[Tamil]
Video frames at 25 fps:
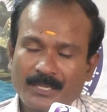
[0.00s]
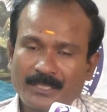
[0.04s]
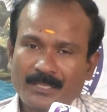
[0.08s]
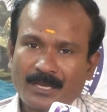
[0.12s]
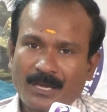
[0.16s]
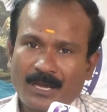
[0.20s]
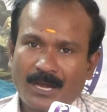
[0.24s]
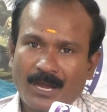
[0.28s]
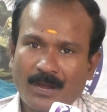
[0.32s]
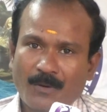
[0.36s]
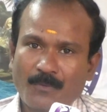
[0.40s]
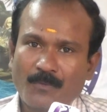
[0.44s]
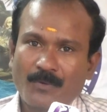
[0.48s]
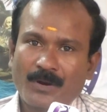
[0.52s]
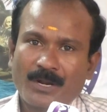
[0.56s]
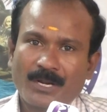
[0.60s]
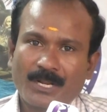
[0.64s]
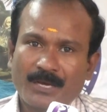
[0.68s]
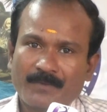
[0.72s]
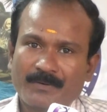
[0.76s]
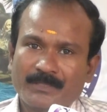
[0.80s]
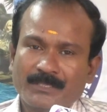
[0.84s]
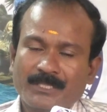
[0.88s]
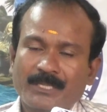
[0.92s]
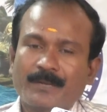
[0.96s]
ஏதோ
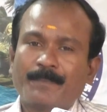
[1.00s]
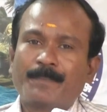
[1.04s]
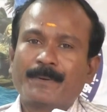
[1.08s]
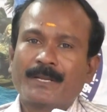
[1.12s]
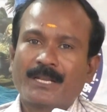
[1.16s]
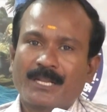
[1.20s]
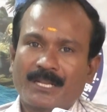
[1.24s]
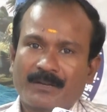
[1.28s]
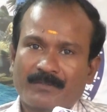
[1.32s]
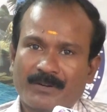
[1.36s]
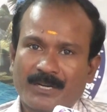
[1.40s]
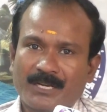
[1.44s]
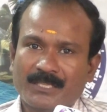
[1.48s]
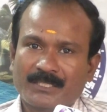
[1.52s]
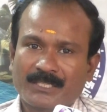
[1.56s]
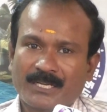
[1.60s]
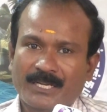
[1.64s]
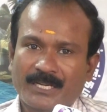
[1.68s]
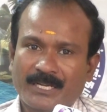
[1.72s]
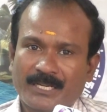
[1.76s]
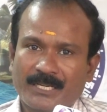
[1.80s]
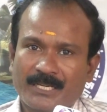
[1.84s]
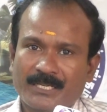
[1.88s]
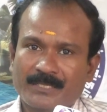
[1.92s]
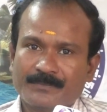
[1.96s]
அவங்களாம் வந்து எப்படிலாம்
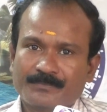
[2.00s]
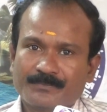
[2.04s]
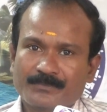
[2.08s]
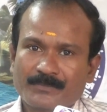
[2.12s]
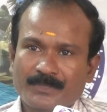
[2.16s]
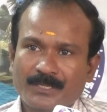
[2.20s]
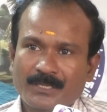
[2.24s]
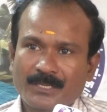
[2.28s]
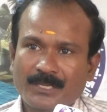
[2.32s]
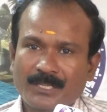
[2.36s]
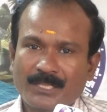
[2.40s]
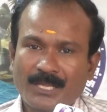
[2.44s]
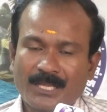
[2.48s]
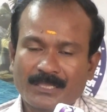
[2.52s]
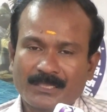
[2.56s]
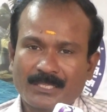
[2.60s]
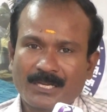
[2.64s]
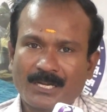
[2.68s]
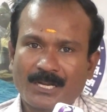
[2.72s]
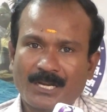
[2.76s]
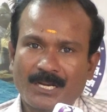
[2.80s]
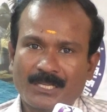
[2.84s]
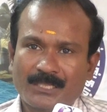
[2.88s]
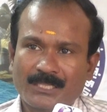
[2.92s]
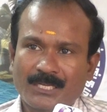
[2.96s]
வாழ்ந்தாங்க ஏதோ
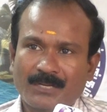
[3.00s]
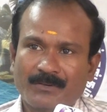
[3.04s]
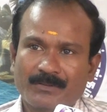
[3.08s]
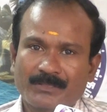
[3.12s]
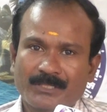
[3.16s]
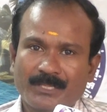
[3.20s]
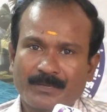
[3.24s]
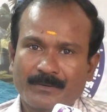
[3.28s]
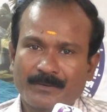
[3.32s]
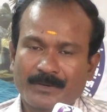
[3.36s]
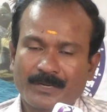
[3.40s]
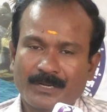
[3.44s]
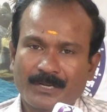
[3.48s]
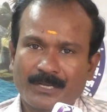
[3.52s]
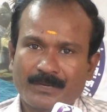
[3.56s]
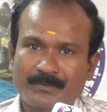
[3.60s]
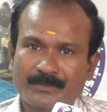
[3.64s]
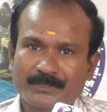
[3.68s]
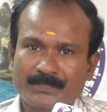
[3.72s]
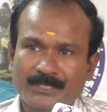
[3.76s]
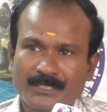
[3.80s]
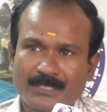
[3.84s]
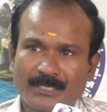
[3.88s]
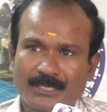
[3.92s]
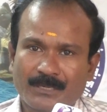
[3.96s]
அந்த காலத்தில் வந்து இவ்வளோ
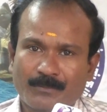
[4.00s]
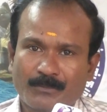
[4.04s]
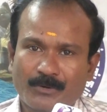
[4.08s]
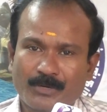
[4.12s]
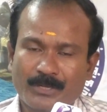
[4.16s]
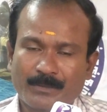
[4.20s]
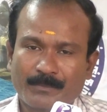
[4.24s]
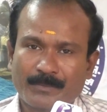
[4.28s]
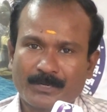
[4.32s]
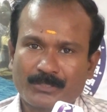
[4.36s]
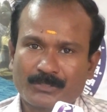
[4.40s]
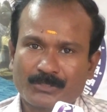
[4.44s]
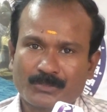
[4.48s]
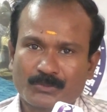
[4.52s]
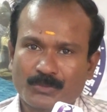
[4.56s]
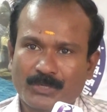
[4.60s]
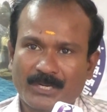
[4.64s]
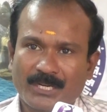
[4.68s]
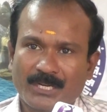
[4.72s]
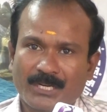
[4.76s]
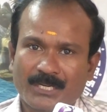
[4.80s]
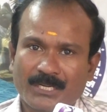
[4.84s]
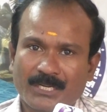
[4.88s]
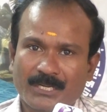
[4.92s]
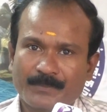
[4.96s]
வந்து நம்மளுடைய
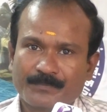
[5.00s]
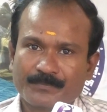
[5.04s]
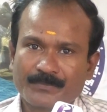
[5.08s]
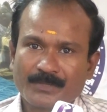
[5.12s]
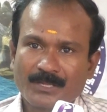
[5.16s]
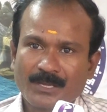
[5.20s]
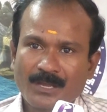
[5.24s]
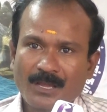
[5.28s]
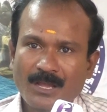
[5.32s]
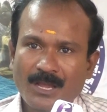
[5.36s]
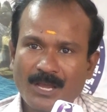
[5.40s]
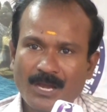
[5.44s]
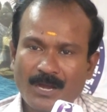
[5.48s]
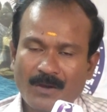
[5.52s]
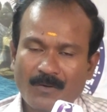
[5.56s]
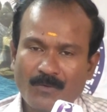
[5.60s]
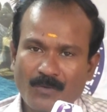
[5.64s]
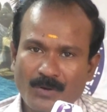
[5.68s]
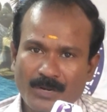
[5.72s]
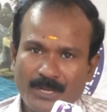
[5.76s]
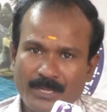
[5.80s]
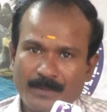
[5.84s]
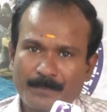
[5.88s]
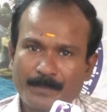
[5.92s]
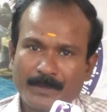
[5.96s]
மருத்துவத்துறையில் இல்லை
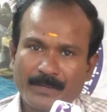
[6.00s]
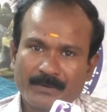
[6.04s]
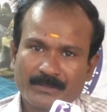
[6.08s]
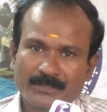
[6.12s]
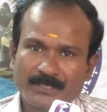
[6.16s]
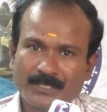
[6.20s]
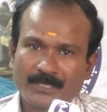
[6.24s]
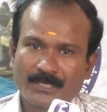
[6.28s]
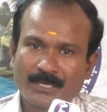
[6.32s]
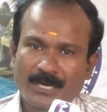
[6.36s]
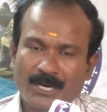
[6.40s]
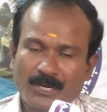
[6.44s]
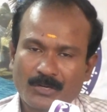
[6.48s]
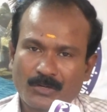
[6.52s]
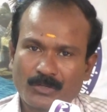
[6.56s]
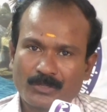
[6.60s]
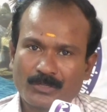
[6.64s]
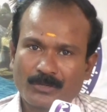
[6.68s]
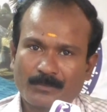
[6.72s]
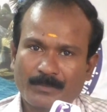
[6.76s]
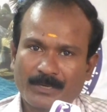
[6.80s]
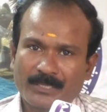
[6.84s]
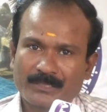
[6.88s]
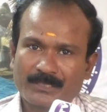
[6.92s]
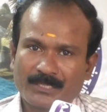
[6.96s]
அவங்களாம் எப்படி வந்து
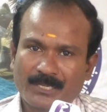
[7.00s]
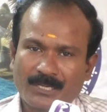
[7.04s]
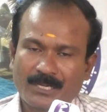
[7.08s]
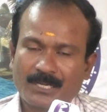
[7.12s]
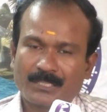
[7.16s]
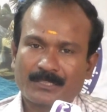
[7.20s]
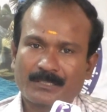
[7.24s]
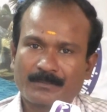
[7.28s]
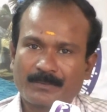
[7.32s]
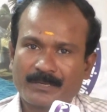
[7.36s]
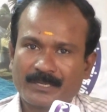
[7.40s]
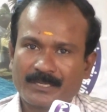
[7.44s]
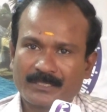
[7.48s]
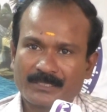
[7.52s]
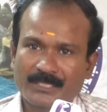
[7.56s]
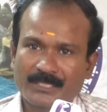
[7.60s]
ஆரோக்கியமாக திடகாத்தமாக